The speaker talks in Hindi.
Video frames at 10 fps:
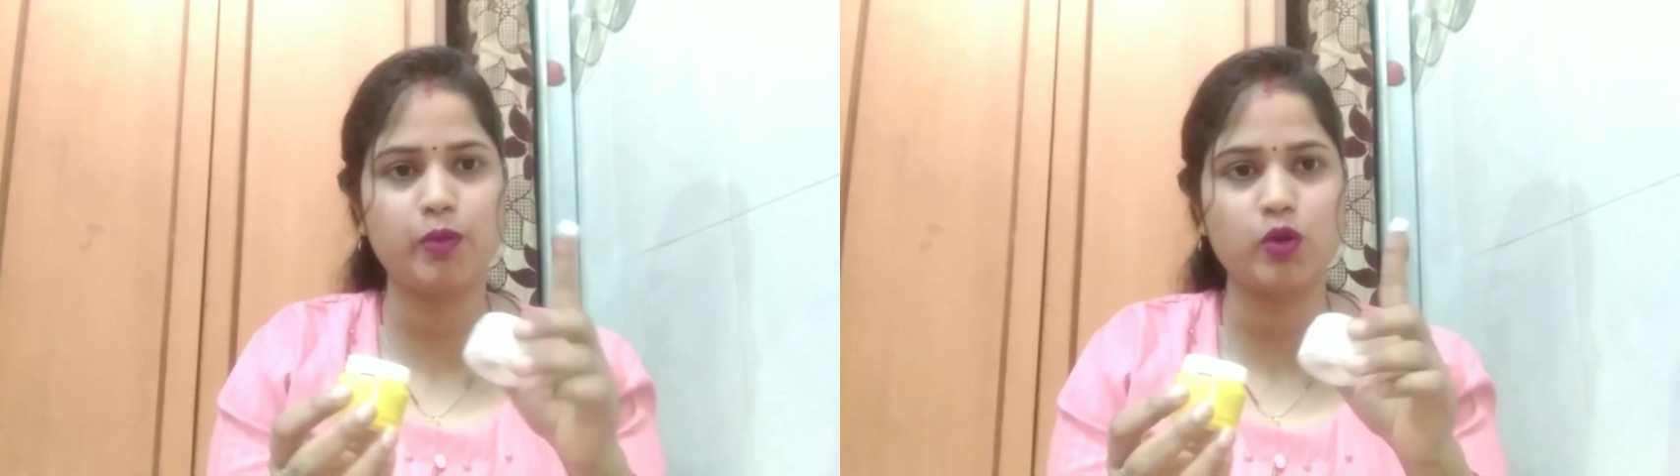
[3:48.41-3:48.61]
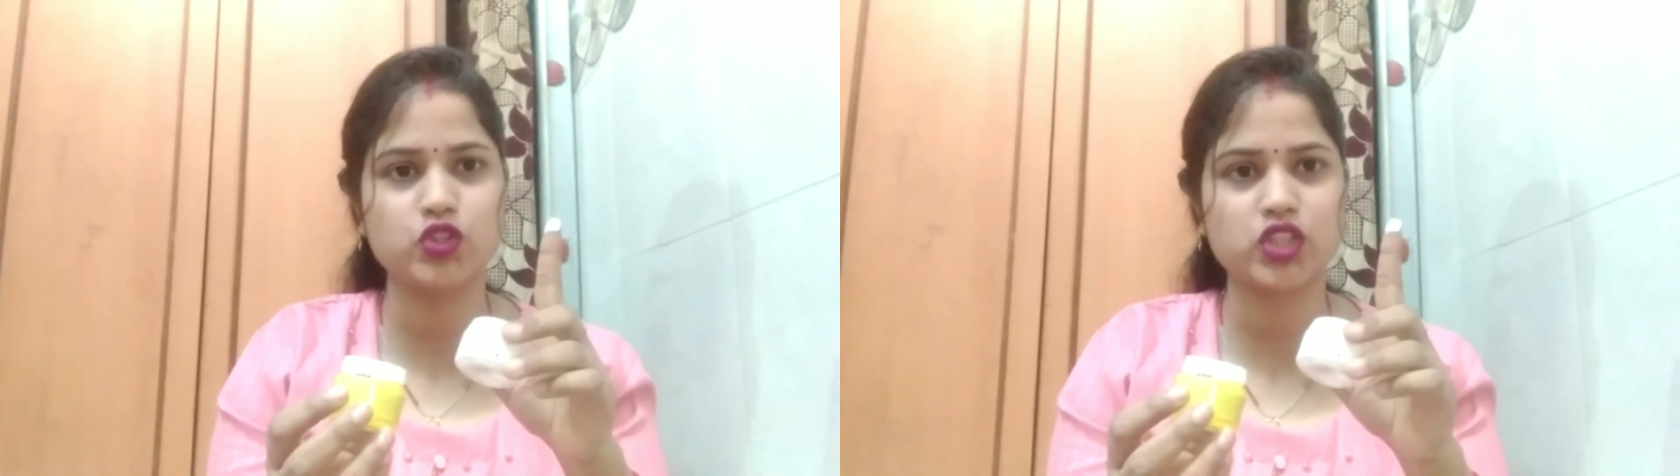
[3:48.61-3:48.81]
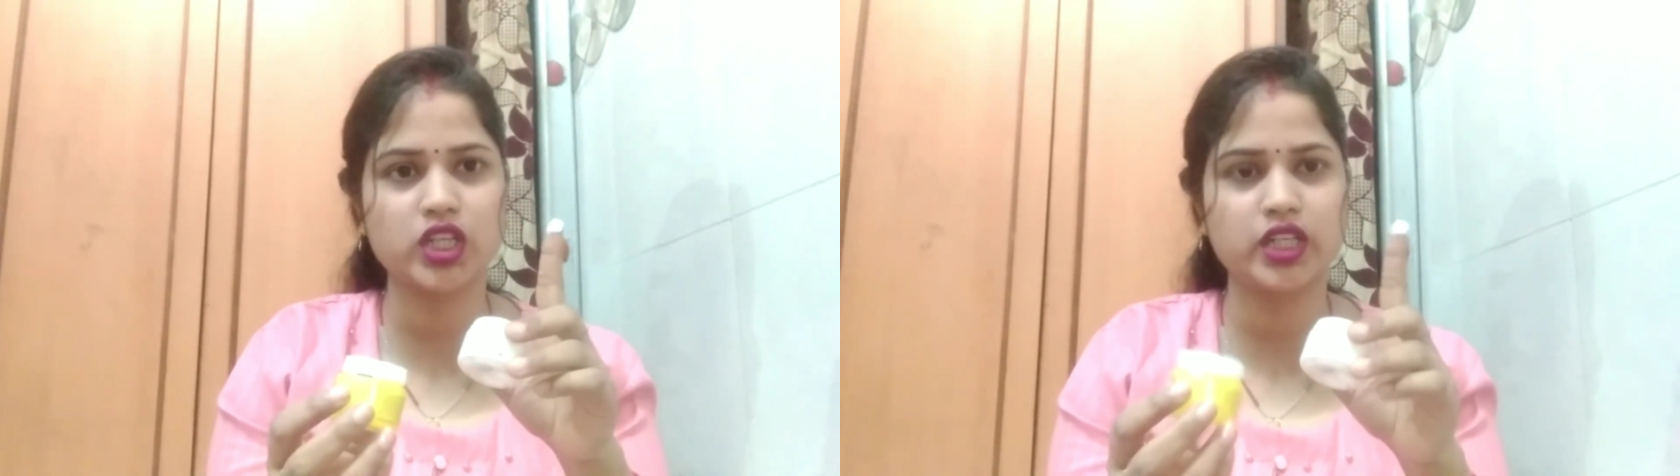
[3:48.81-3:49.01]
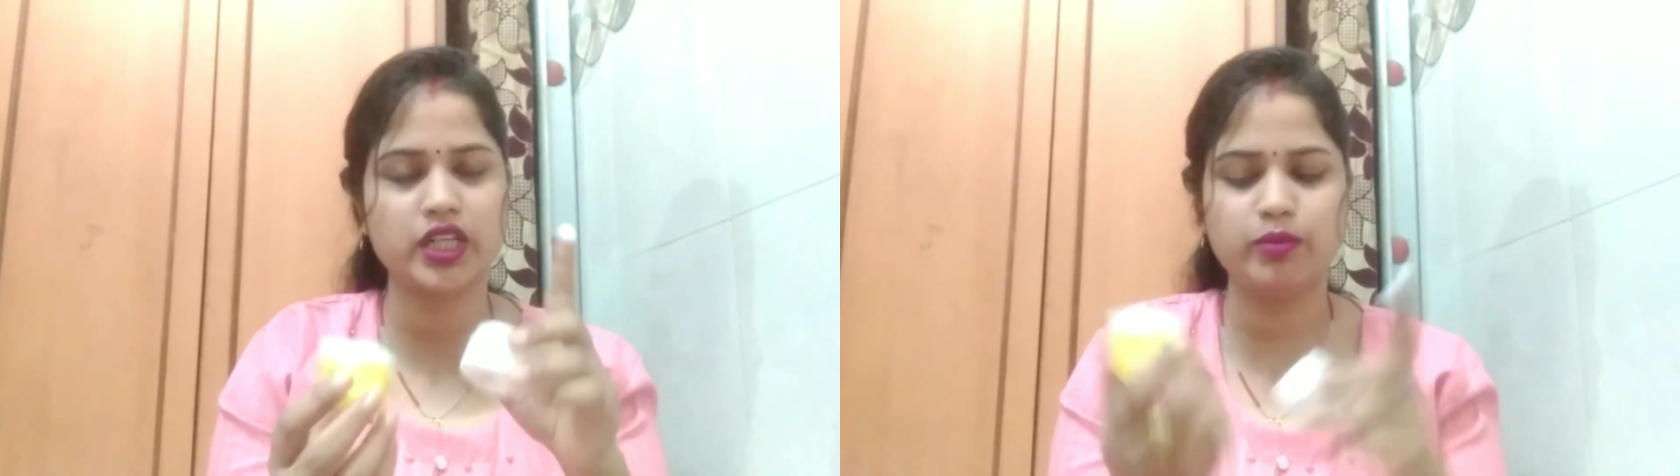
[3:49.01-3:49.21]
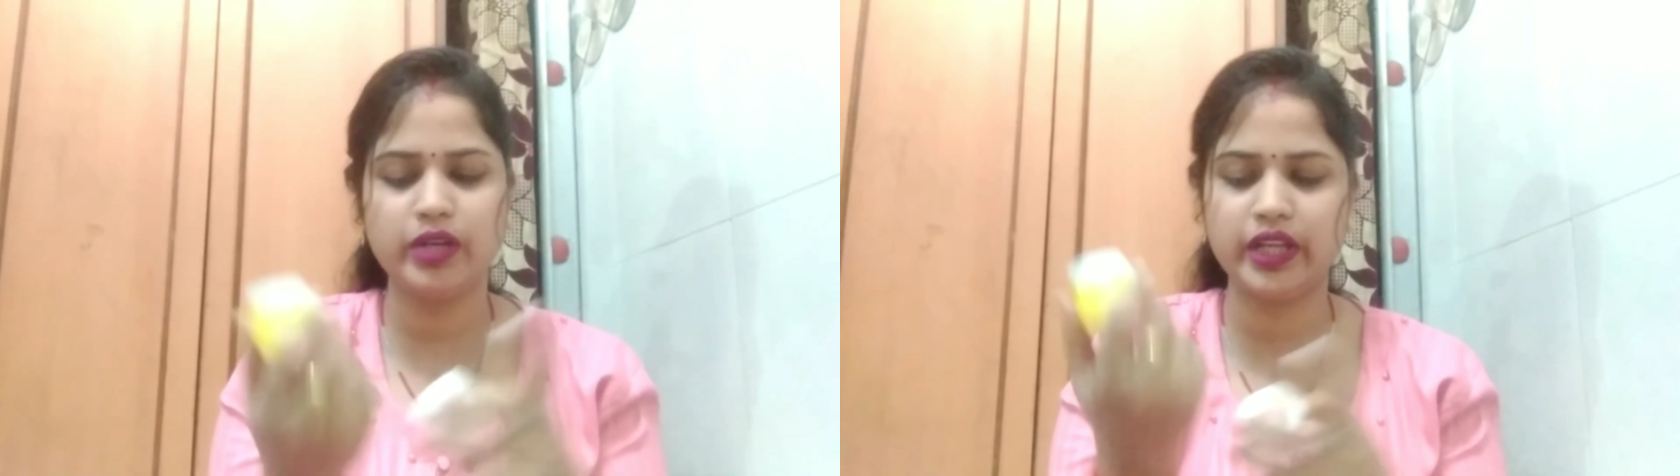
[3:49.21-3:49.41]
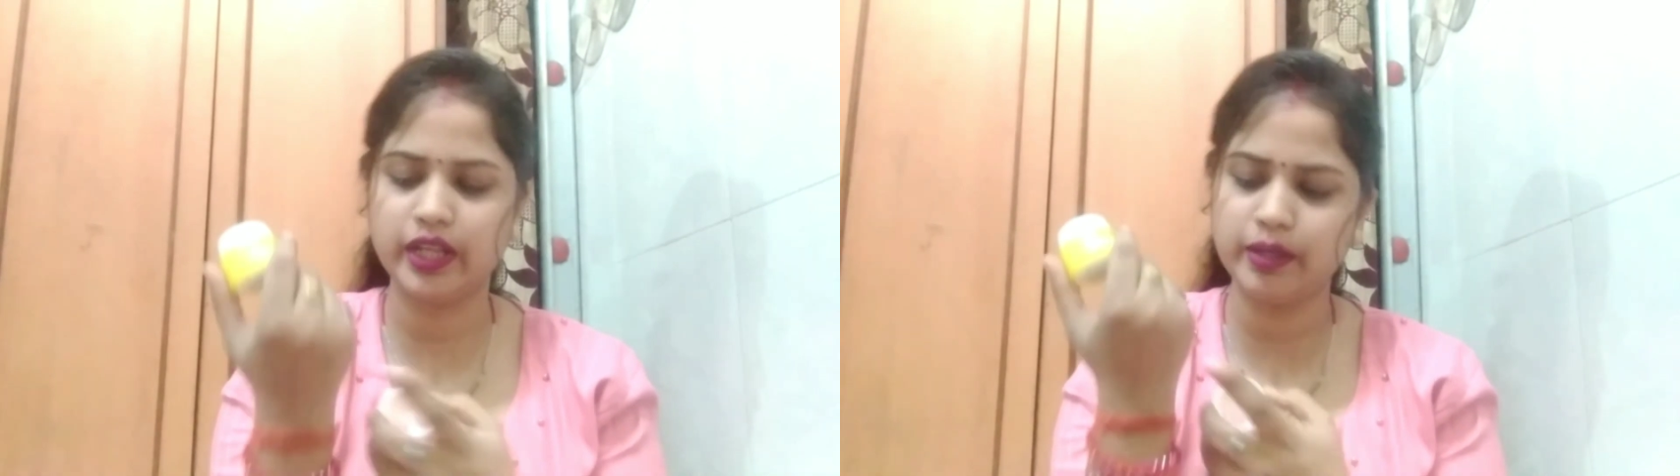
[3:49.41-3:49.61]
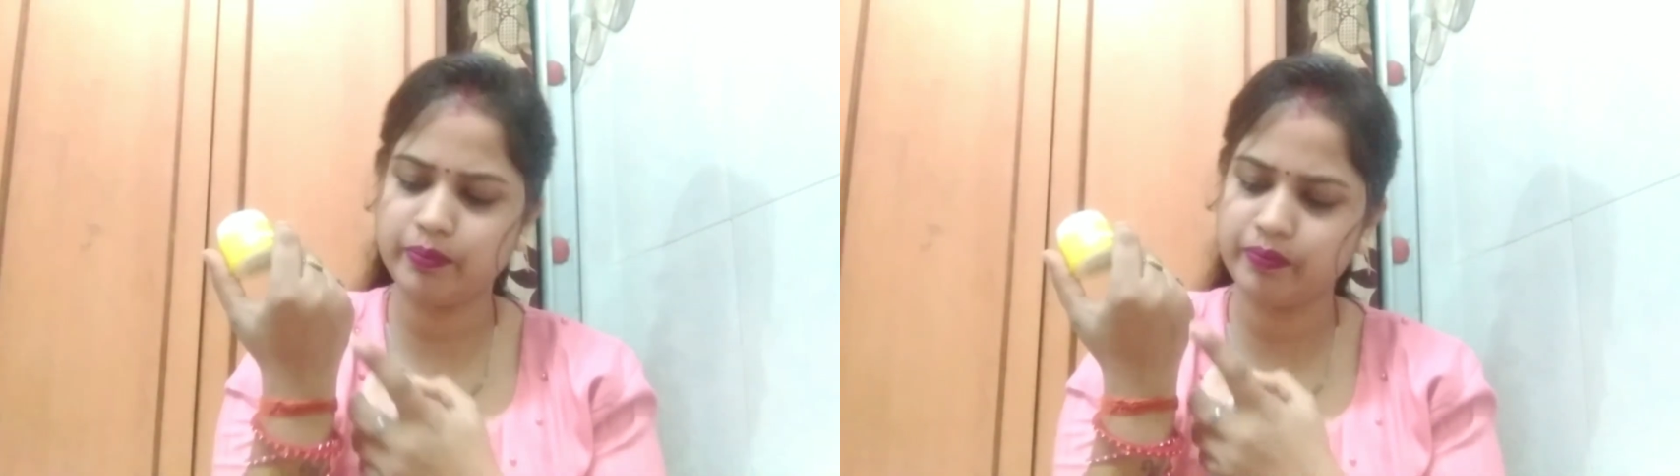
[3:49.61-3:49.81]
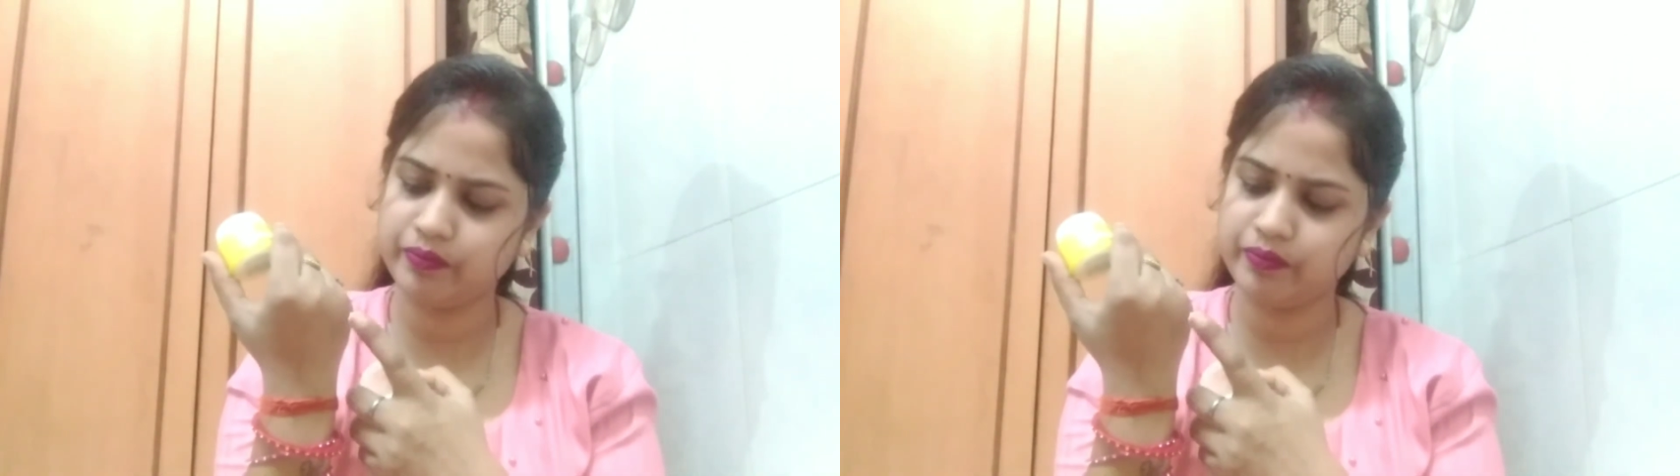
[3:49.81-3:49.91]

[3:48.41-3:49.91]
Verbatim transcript: पॉन्स का क्रीम लेंगे